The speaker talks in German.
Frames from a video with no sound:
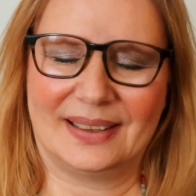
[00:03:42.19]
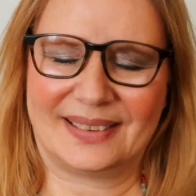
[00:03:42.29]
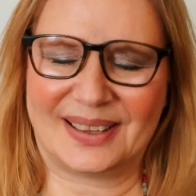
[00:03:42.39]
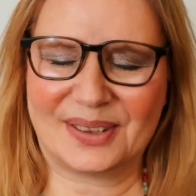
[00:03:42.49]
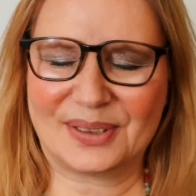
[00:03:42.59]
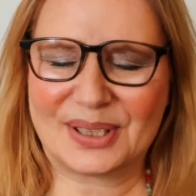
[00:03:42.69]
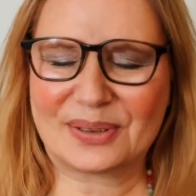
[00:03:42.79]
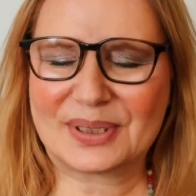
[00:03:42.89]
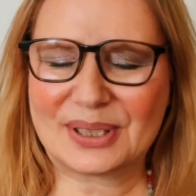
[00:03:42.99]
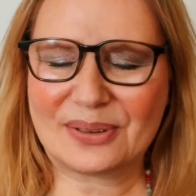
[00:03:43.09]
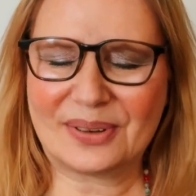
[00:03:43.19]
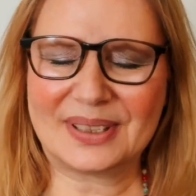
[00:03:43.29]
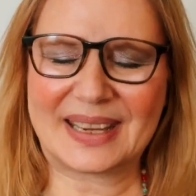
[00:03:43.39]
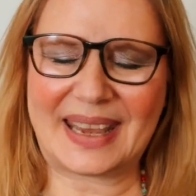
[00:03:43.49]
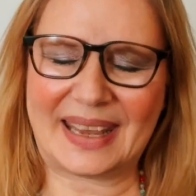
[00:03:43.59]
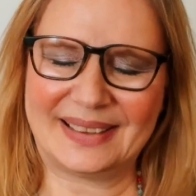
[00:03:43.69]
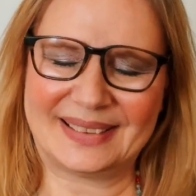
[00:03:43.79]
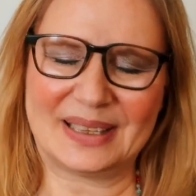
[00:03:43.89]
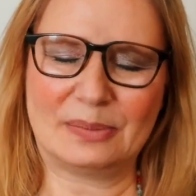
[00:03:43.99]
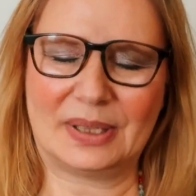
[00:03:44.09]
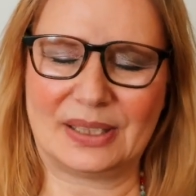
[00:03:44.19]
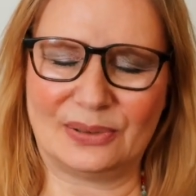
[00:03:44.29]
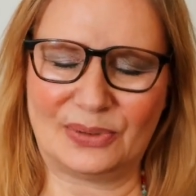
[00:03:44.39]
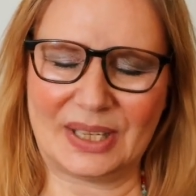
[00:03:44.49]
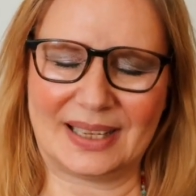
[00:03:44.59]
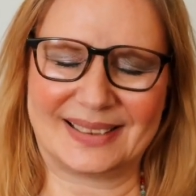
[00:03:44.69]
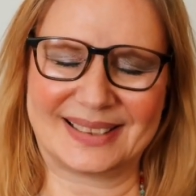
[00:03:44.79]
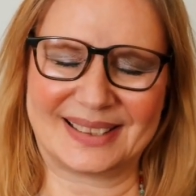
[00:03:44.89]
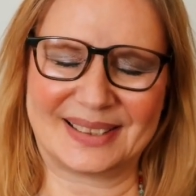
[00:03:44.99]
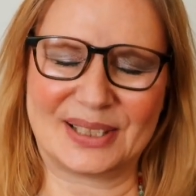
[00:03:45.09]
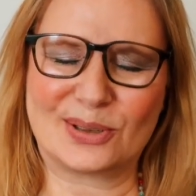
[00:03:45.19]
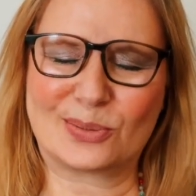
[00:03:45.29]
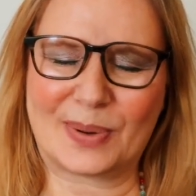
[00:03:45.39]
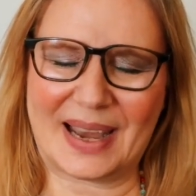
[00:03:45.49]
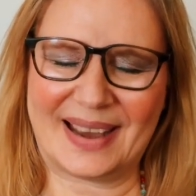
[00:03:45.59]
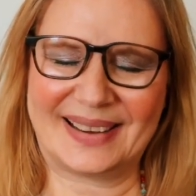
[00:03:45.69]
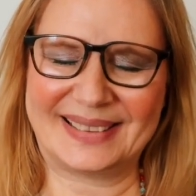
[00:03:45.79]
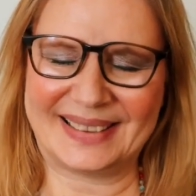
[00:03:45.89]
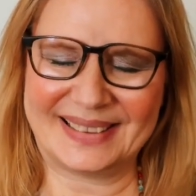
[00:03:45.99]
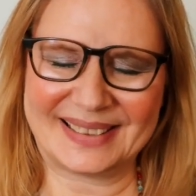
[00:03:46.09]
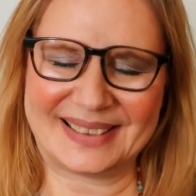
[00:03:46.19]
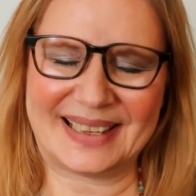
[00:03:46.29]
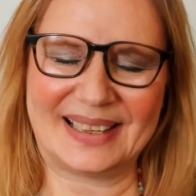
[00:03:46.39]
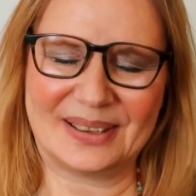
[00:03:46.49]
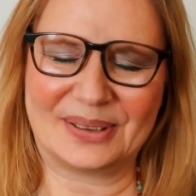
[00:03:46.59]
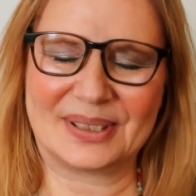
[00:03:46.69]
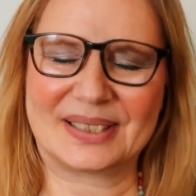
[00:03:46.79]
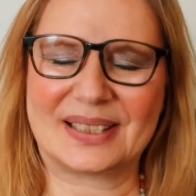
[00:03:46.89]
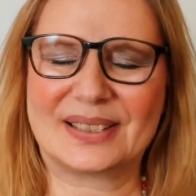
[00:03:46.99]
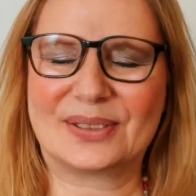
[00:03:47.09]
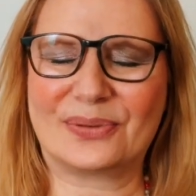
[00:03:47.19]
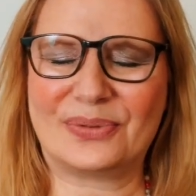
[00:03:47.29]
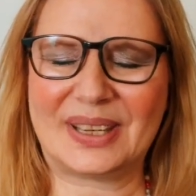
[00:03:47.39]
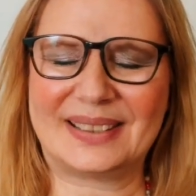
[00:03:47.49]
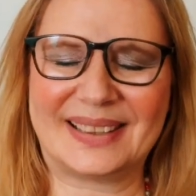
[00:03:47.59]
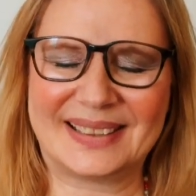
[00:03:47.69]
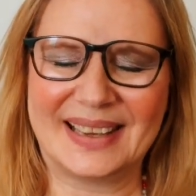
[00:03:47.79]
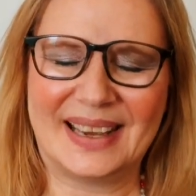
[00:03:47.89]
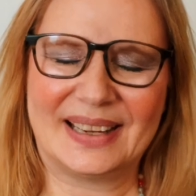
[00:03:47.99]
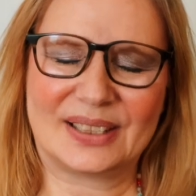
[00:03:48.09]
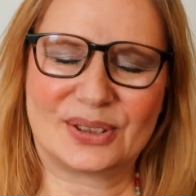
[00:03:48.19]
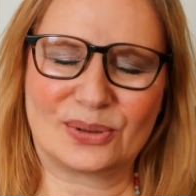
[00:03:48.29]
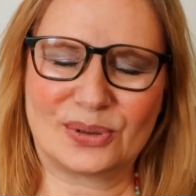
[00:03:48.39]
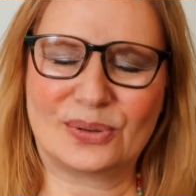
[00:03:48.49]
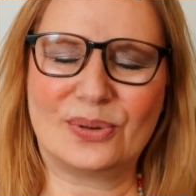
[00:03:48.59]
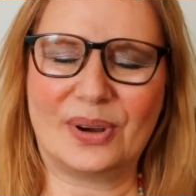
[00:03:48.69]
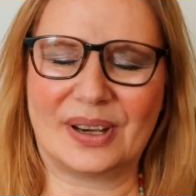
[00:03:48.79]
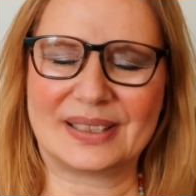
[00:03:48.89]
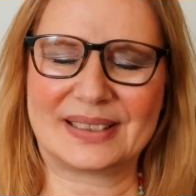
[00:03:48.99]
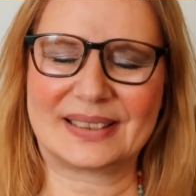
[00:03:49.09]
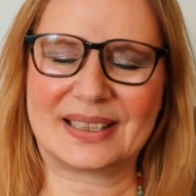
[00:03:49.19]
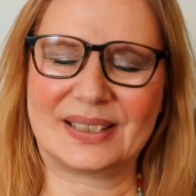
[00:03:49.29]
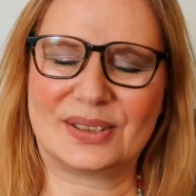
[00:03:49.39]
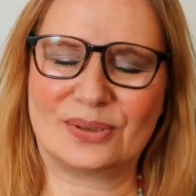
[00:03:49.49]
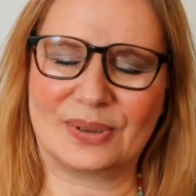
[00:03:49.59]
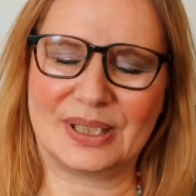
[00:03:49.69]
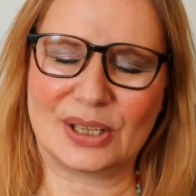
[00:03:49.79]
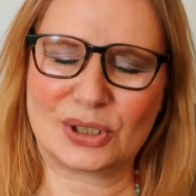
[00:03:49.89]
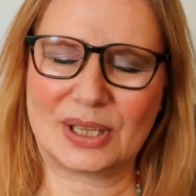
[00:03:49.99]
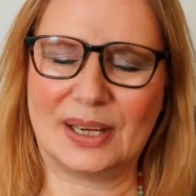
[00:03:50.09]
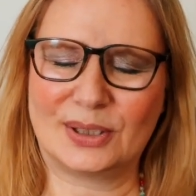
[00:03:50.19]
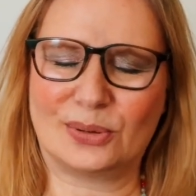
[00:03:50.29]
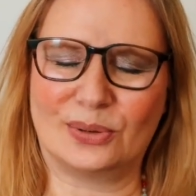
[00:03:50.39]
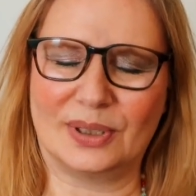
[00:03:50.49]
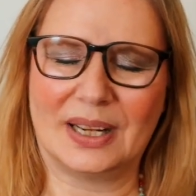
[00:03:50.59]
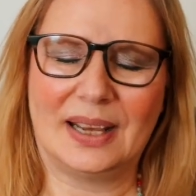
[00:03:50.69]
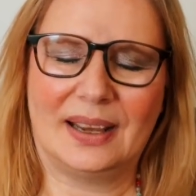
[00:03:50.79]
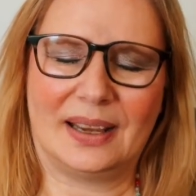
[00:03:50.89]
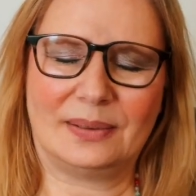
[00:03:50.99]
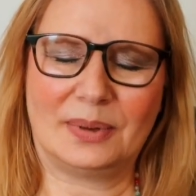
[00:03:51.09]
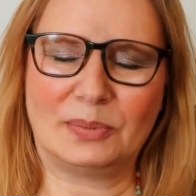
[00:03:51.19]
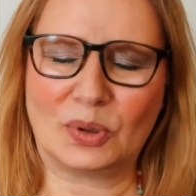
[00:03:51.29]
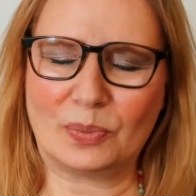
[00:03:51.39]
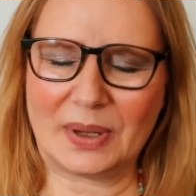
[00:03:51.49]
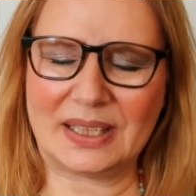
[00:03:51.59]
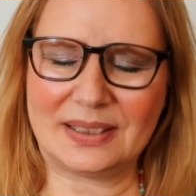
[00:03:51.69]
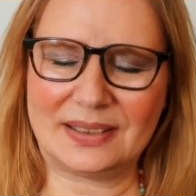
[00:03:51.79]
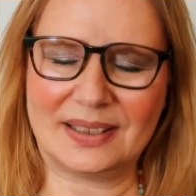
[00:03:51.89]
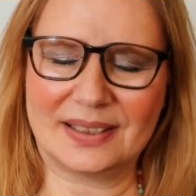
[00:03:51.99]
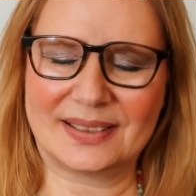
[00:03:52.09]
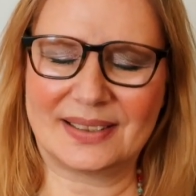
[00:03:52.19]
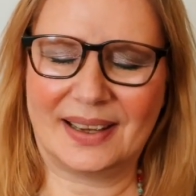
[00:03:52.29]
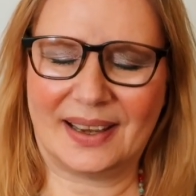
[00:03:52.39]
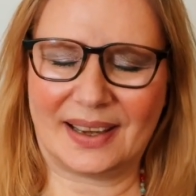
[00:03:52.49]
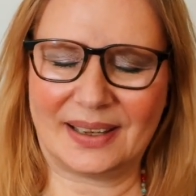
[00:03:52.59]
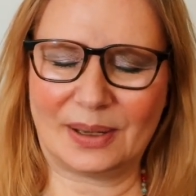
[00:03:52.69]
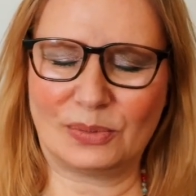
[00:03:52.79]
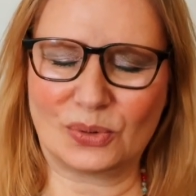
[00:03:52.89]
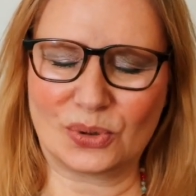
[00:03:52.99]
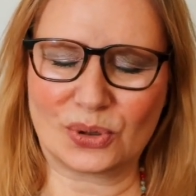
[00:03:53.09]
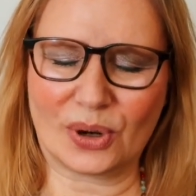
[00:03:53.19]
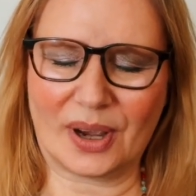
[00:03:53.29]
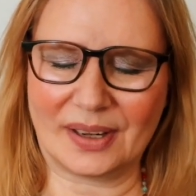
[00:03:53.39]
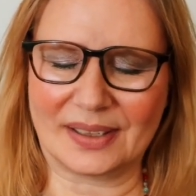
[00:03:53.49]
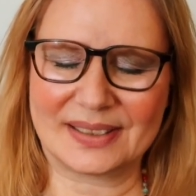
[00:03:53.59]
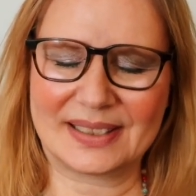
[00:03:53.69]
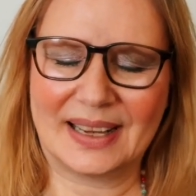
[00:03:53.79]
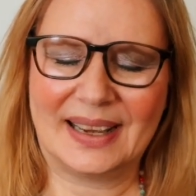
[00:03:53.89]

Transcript: Deine Intuition kennt immer den Weg. Das ist die Sprache deiner Seele und es ist so wichtig, dass du zuhörst. Das kannst du in der Stille tun, indem du meditierst, indem du journalst.